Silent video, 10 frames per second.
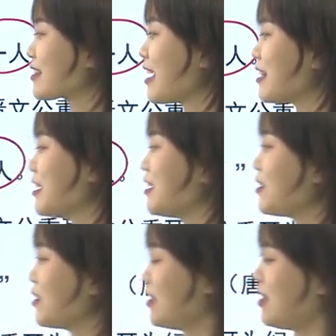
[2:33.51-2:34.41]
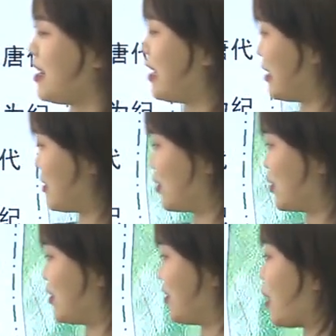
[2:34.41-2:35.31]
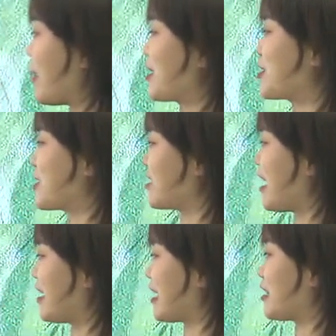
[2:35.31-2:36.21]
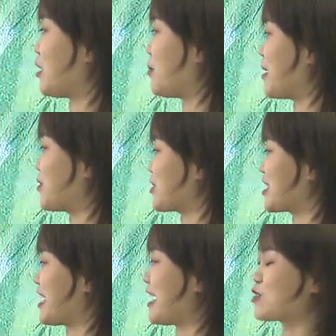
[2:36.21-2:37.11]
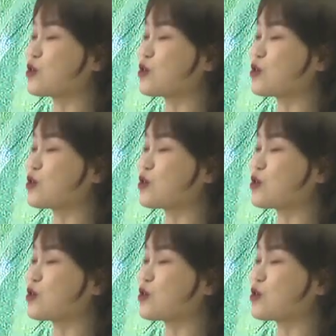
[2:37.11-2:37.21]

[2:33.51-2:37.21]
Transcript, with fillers: 他的啊老板吃，哎，他的老板就是谁啊？